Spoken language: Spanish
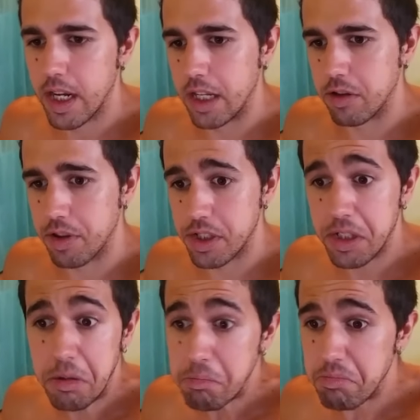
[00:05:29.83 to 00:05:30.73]

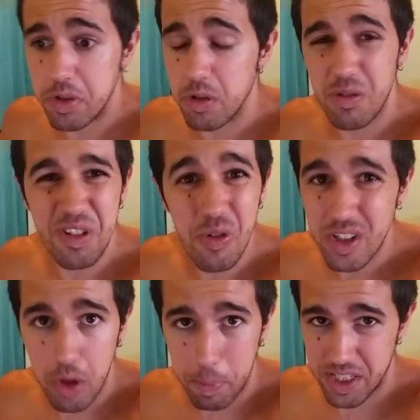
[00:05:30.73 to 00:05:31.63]
entonces no,
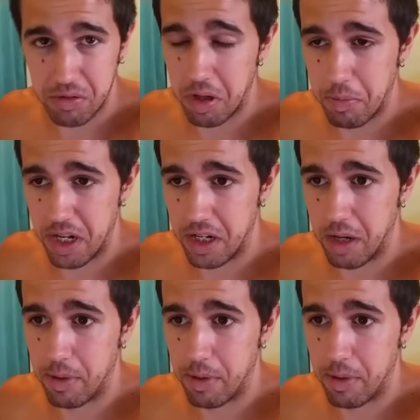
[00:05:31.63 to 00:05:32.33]
estoy pasando hambre,